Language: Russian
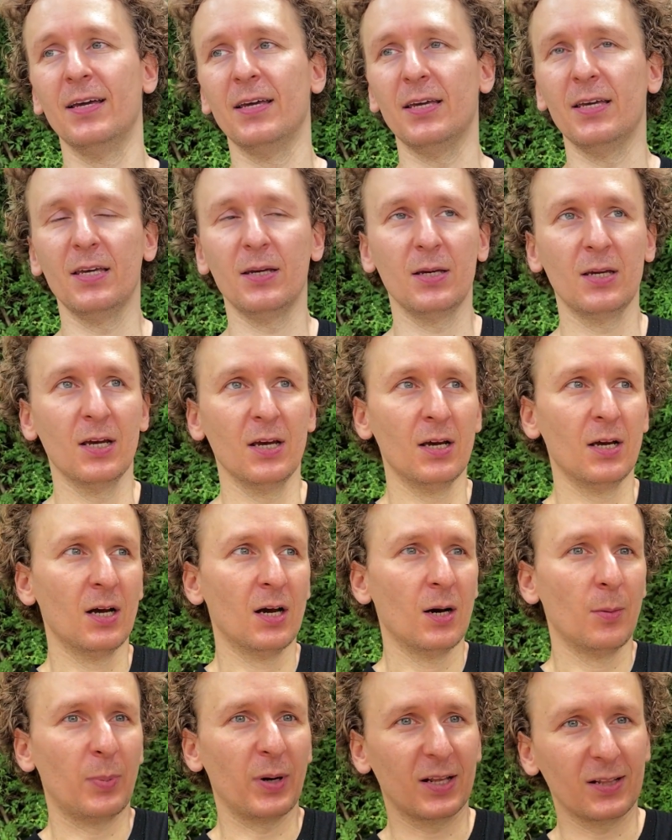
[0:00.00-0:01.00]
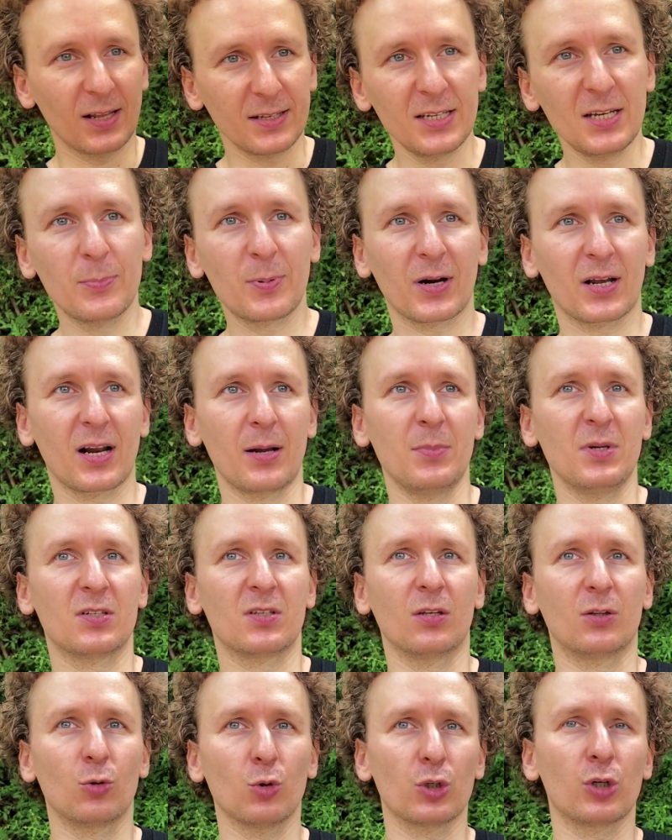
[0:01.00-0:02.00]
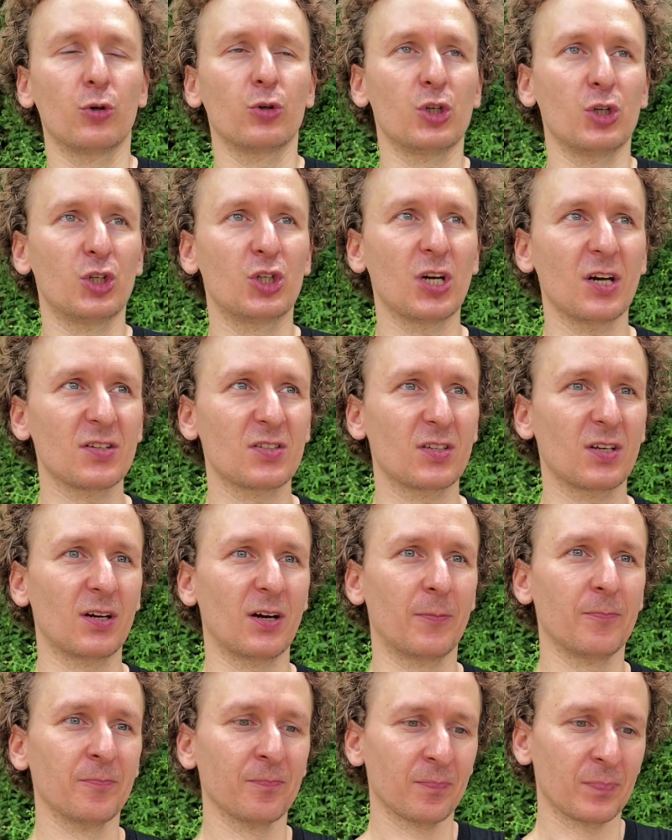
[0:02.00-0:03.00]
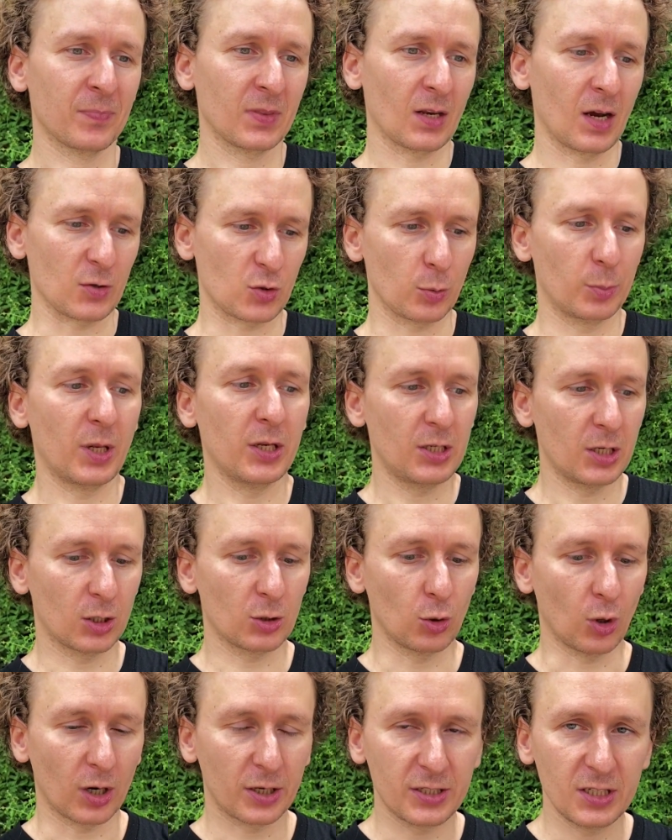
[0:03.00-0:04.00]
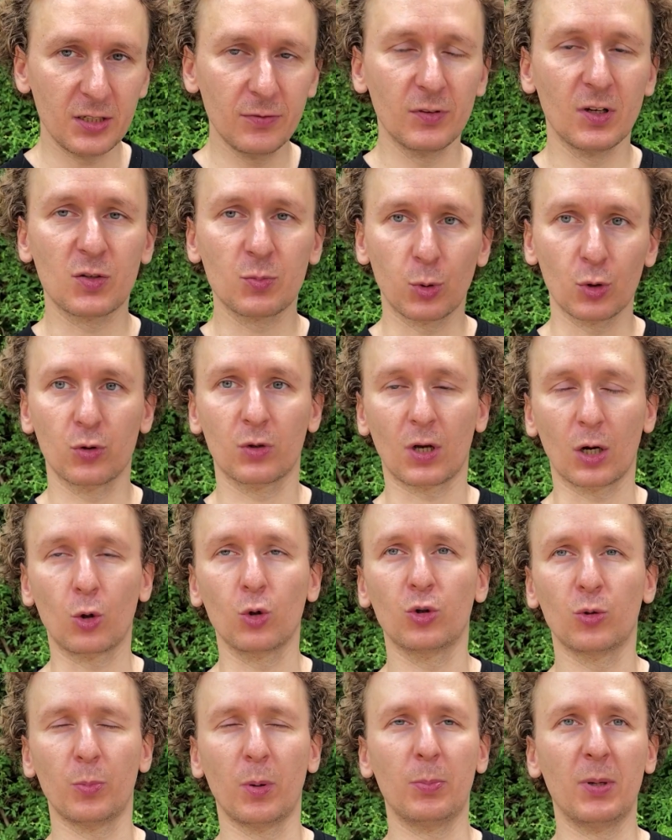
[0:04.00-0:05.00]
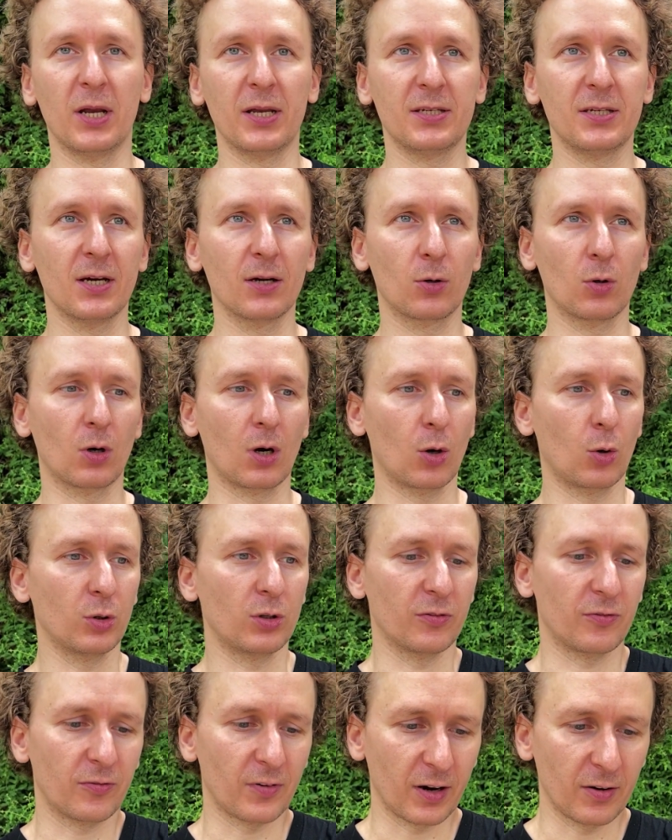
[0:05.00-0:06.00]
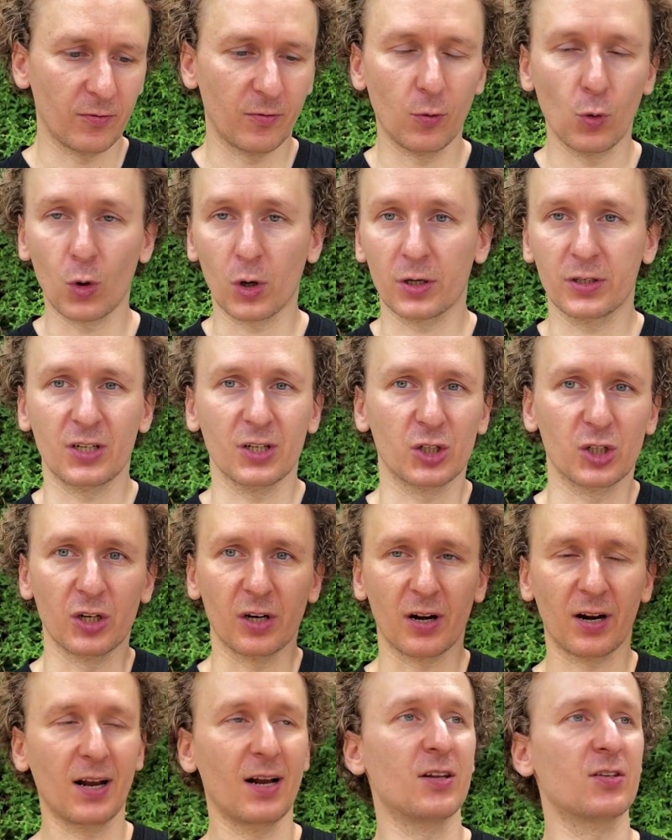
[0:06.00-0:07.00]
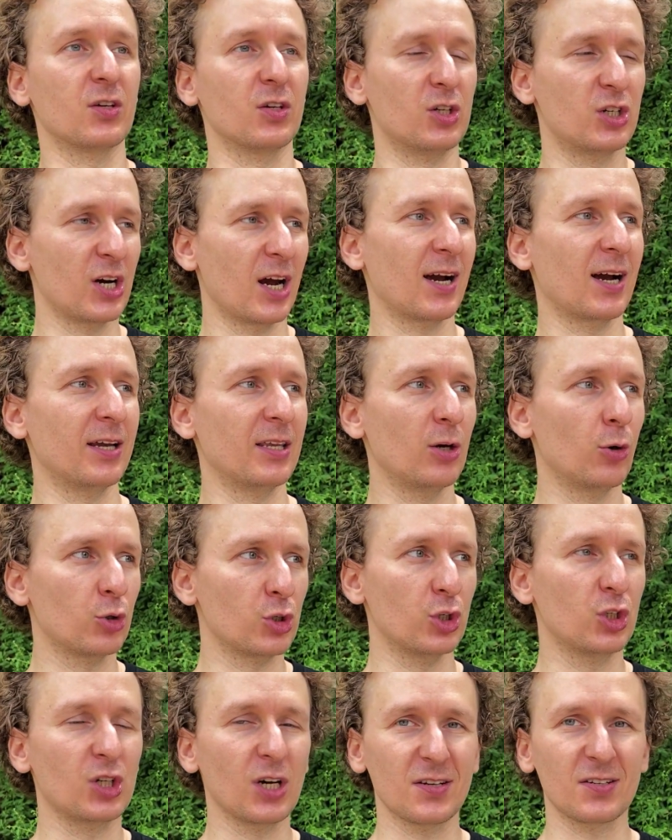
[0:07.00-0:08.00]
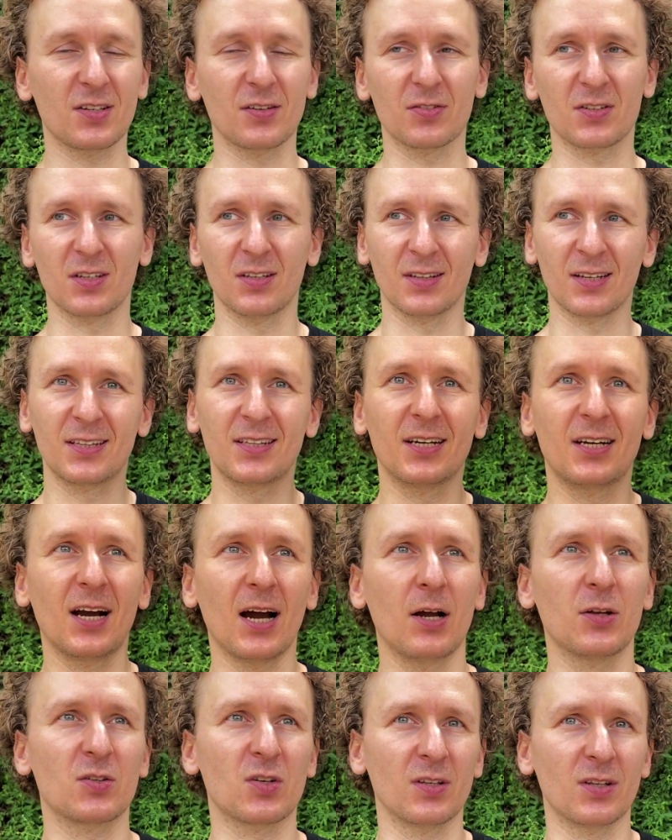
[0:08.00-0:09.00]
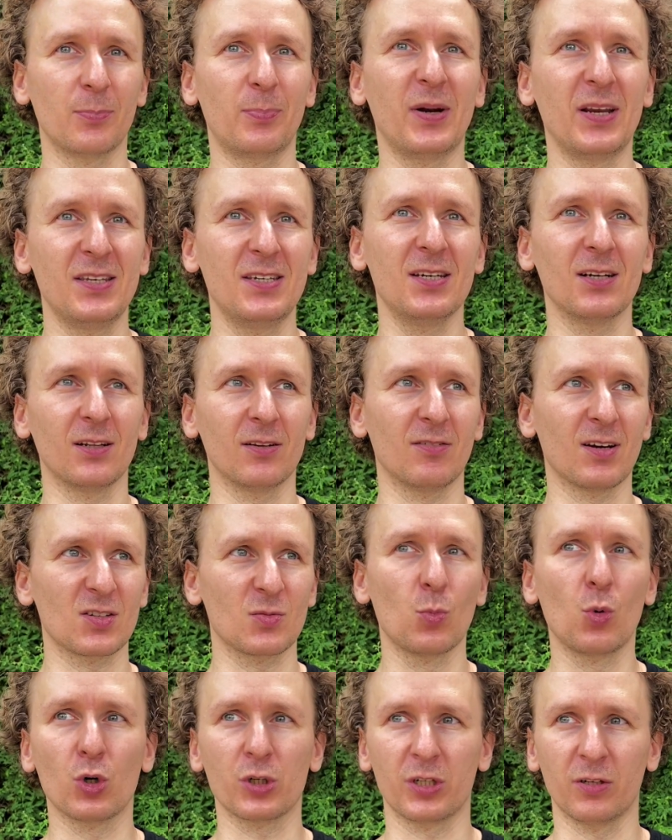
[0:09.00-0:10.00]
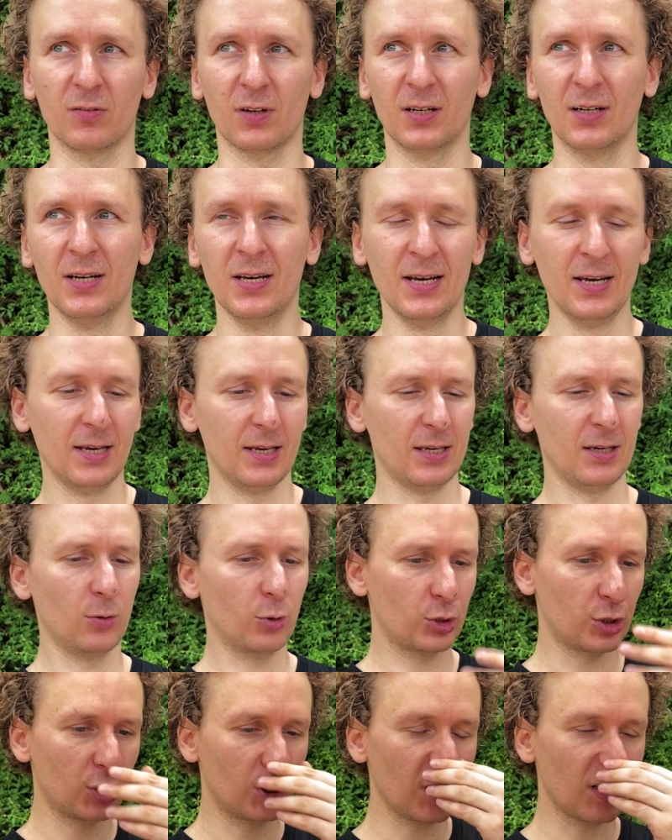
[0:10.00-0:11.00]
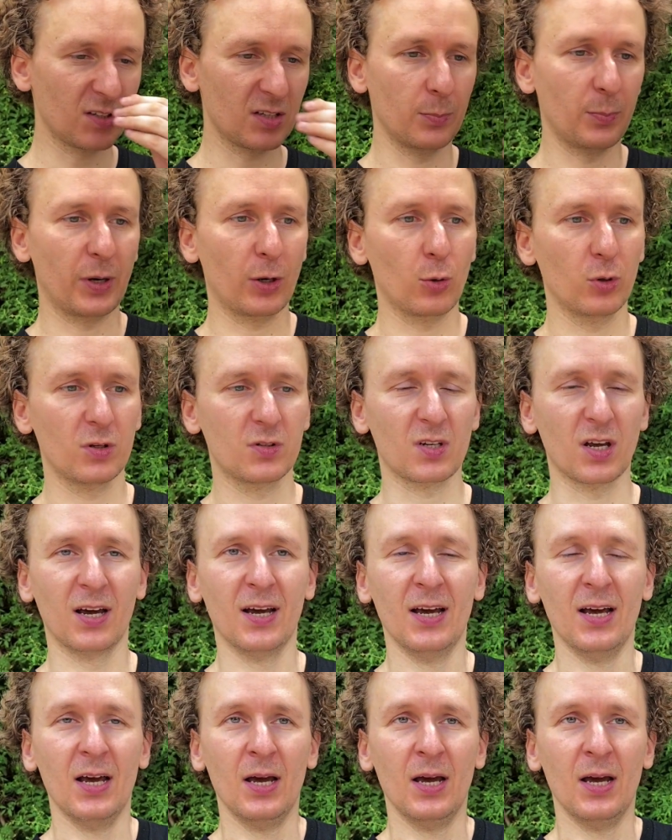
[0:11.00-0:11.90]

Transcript: И прикладные программисты тоже очень часто особенно те, кто активно использует какую-то библиотеку, какой-то фреймворк, те же рельсы, Django, они очень часто натыкаются на пределы возможного. И очень часто им приходится